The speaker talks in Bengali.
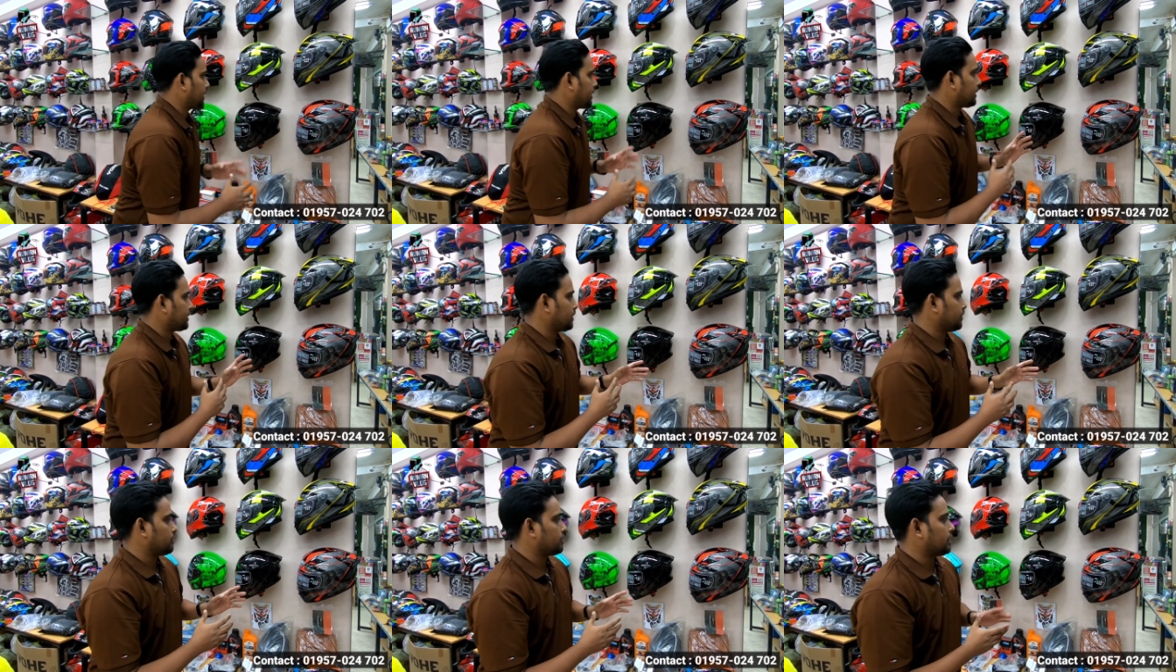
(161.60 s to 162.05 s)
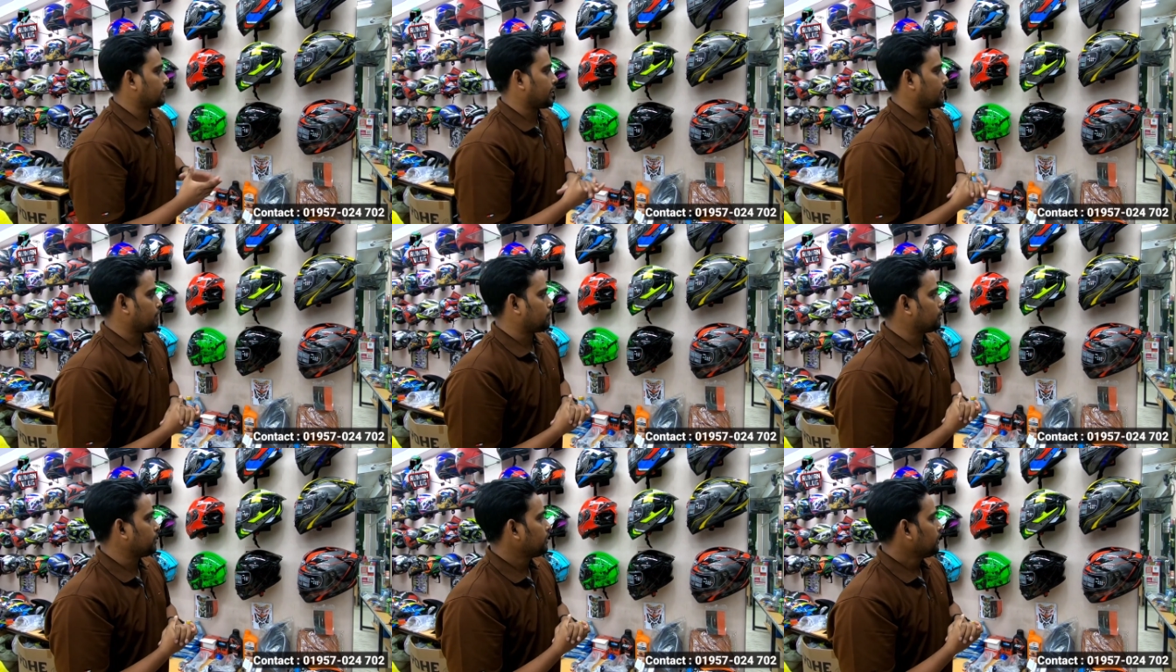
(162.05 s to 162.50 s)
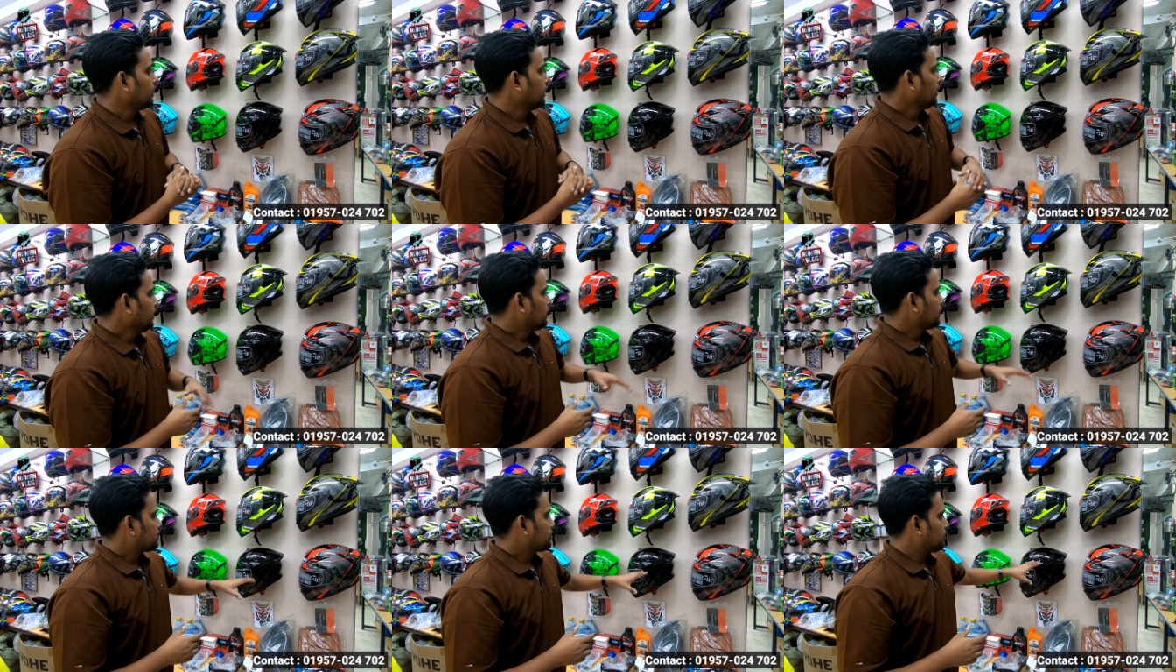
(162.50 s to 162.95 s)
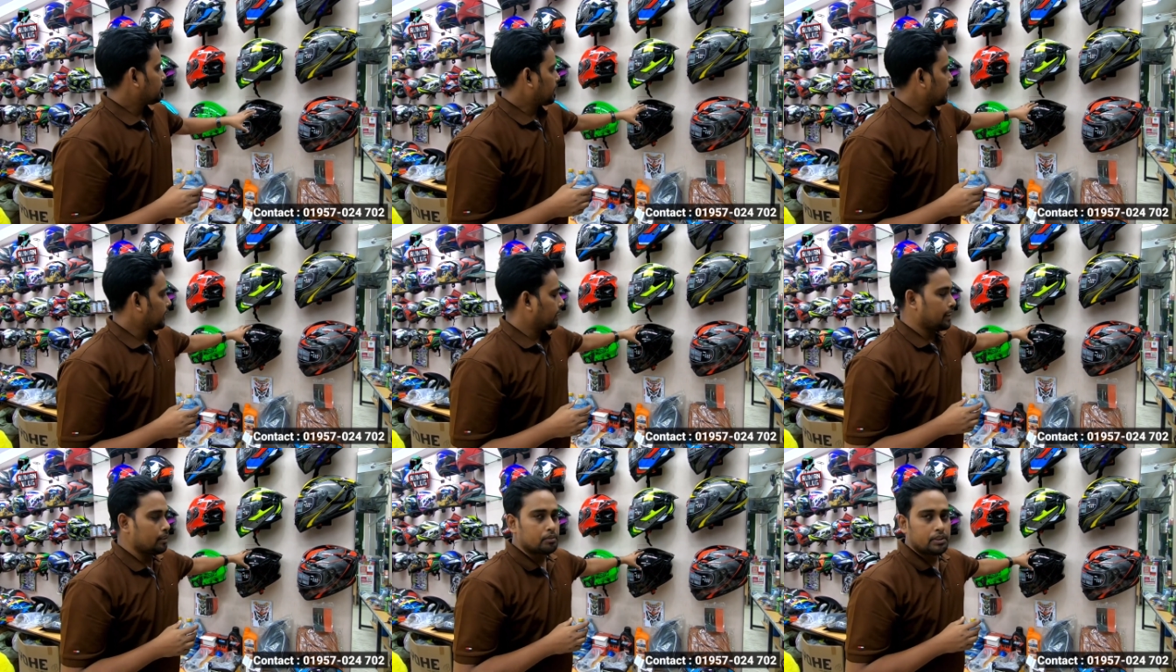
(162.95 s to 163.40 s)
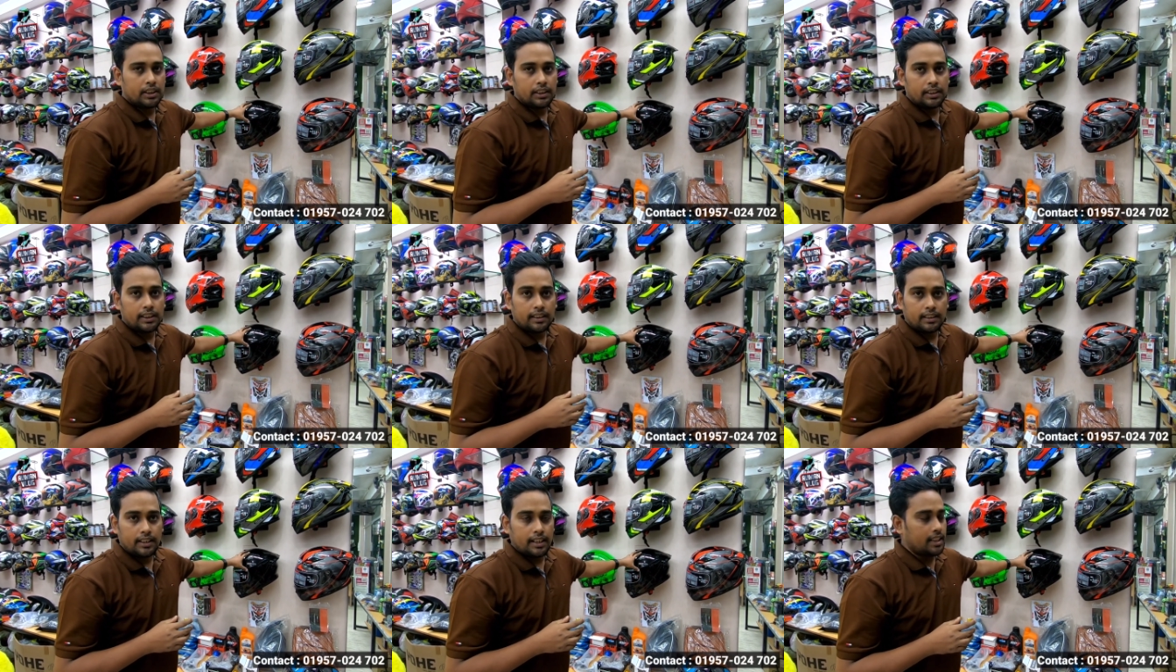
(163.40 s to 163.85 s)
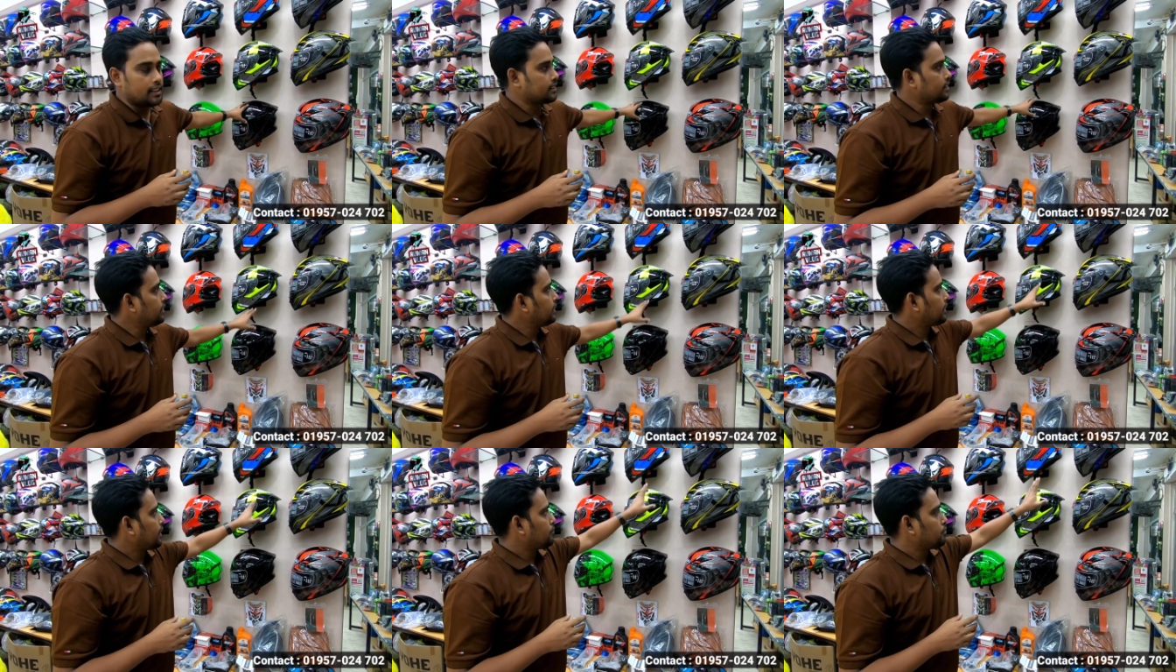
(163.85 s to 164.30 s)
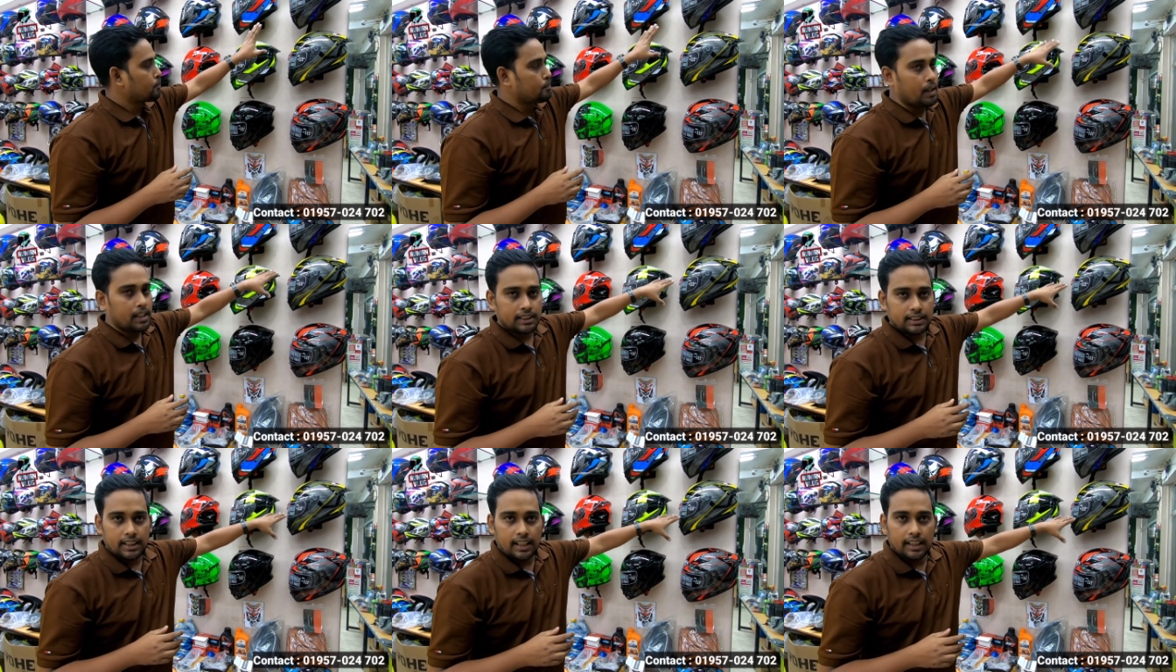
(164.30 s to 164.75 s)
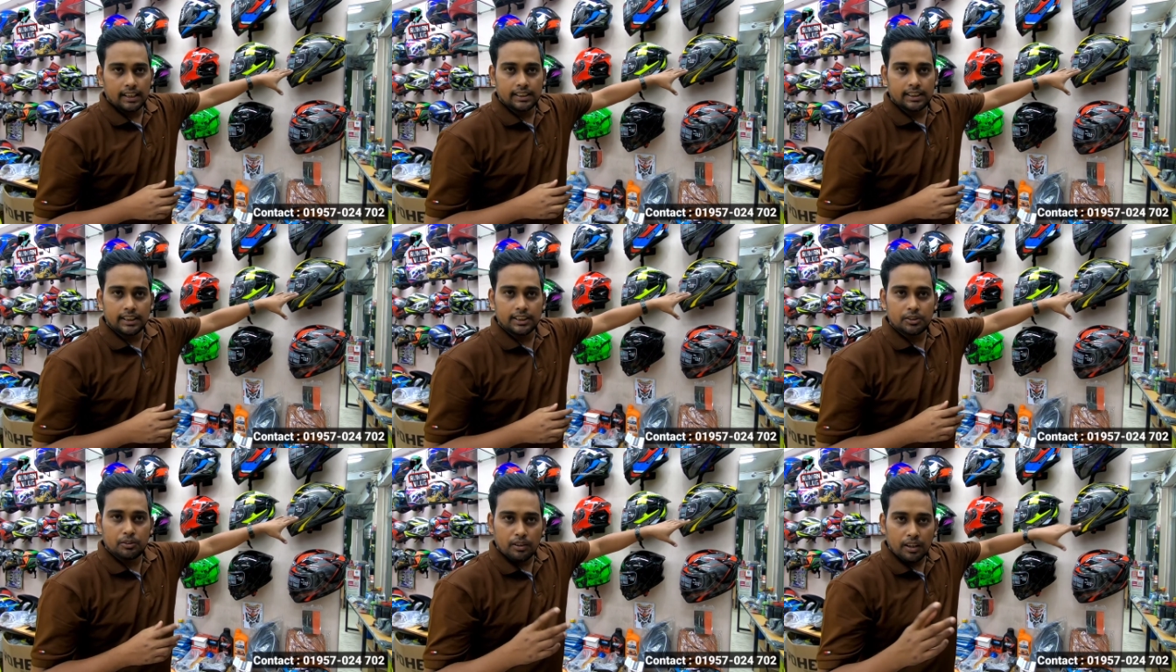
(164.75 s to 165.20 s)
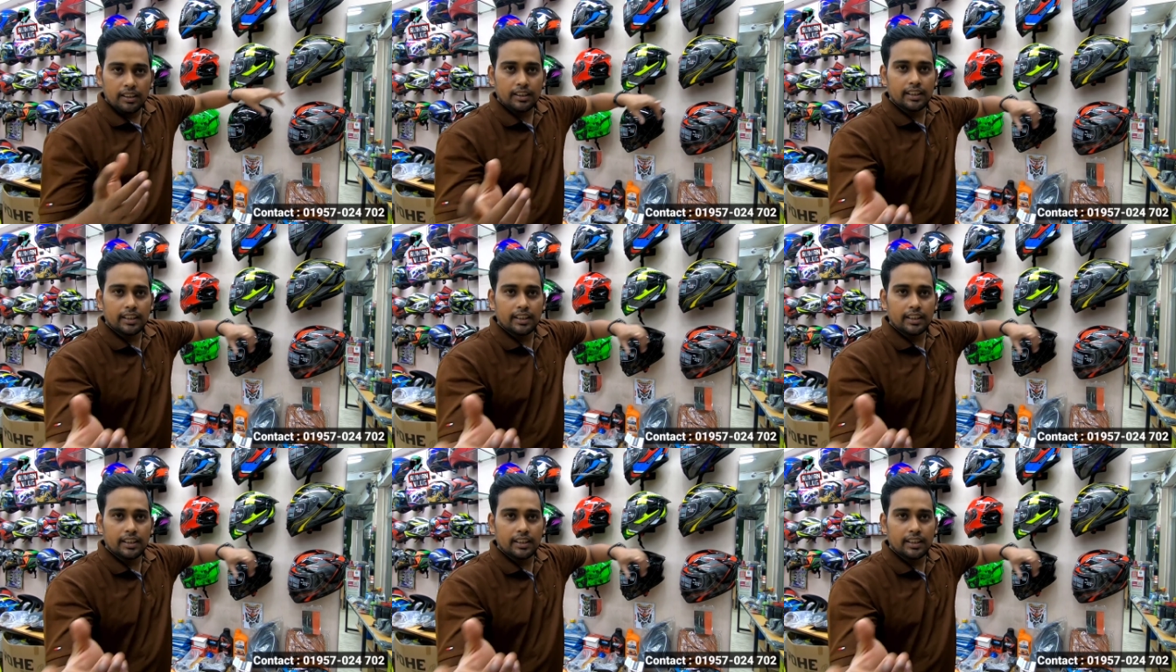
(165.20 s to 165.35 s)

একটা একটা করে দেখাবো সো এখানে গেম চেঞ্জারটা আছে এটা আমি পাঁচটা আগে শেষ করে